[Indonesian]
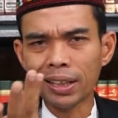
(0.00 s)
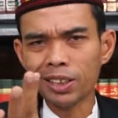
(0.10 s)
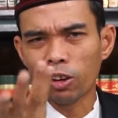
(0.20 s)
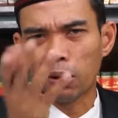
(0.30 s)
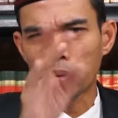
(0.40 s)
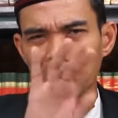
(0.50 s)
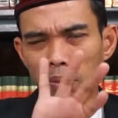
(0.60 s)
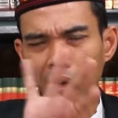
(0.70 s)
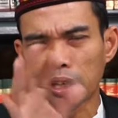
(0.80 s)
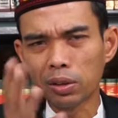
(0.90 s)
Hati orang
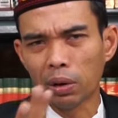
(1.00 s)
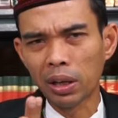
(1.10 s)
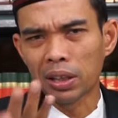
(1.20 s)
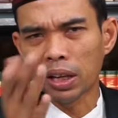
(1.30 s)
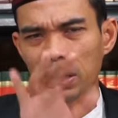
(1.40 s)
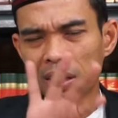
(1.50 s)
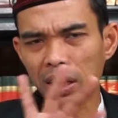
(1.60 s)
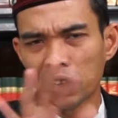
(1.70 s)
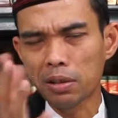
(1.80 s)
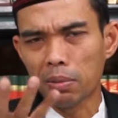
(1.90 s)
beriman itu antara
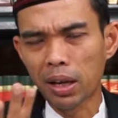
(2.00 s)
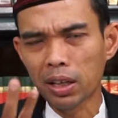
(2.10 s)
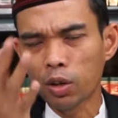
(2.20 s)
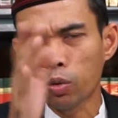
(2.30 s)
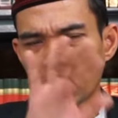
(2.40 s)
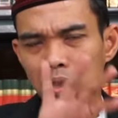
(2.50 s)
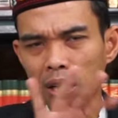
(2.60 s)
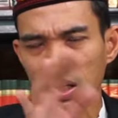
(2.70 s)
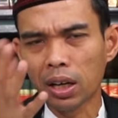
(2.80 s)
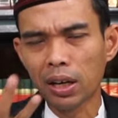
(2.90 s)
jari jemari
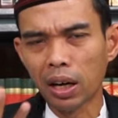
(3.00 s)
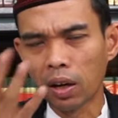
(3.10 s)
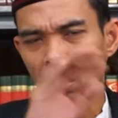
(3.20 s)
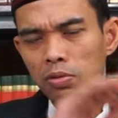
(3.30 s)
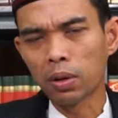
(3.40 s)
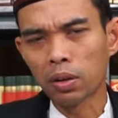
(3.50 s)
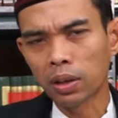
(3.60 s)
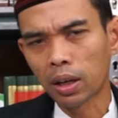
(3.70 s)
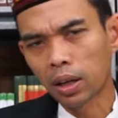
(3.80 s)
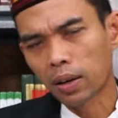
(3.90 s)
kuasa kehendak Allah swt.